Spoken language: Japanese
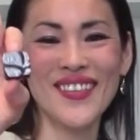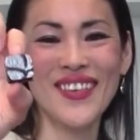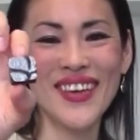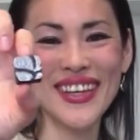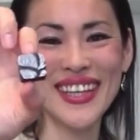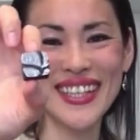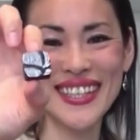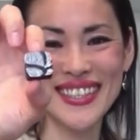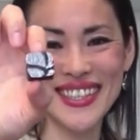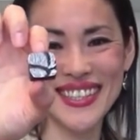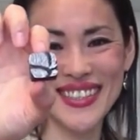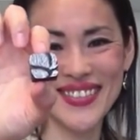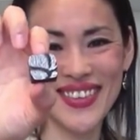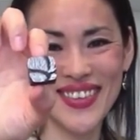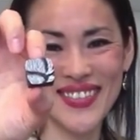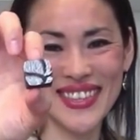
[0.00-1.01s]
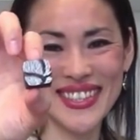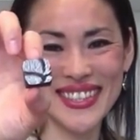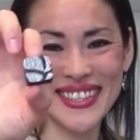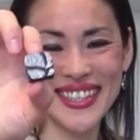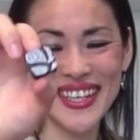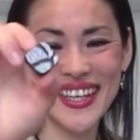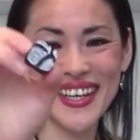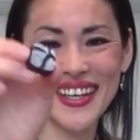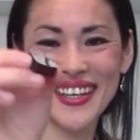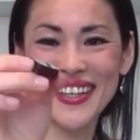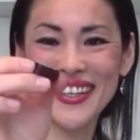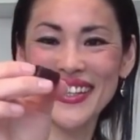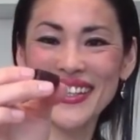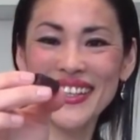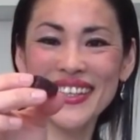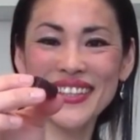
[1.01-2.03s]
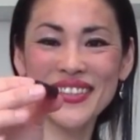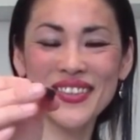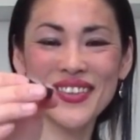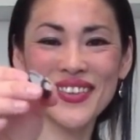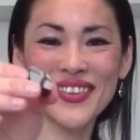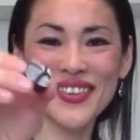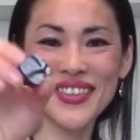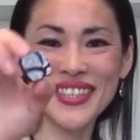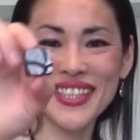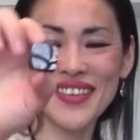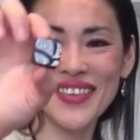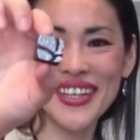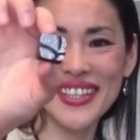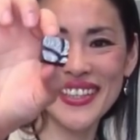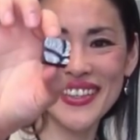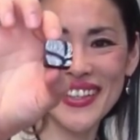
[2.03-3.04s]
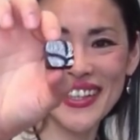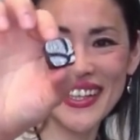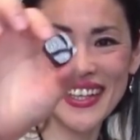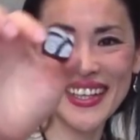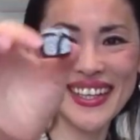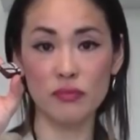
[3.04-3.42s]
思い出してしまいます。いや、ちょっと腰がバレちゃうかな。